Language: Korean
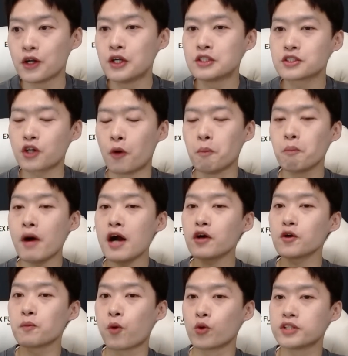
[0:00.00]
전방으로
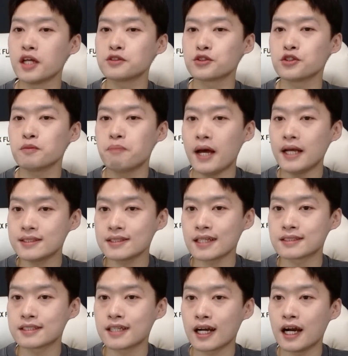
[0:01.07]
보내주는 패스
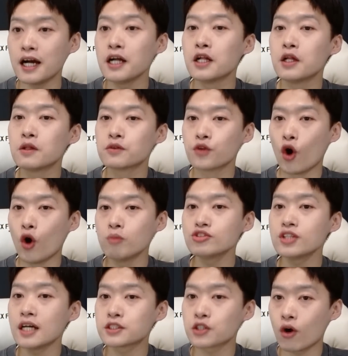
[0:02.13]
자체가
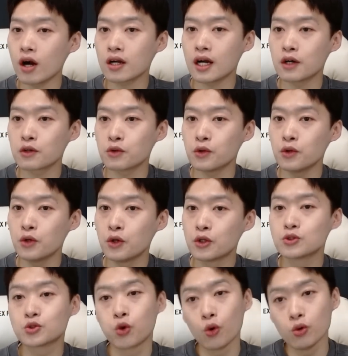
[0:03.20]
너무나 정확하고
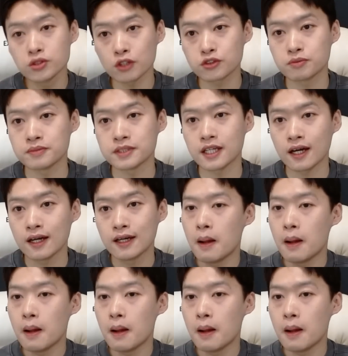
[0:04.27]
좋은 선수입니다.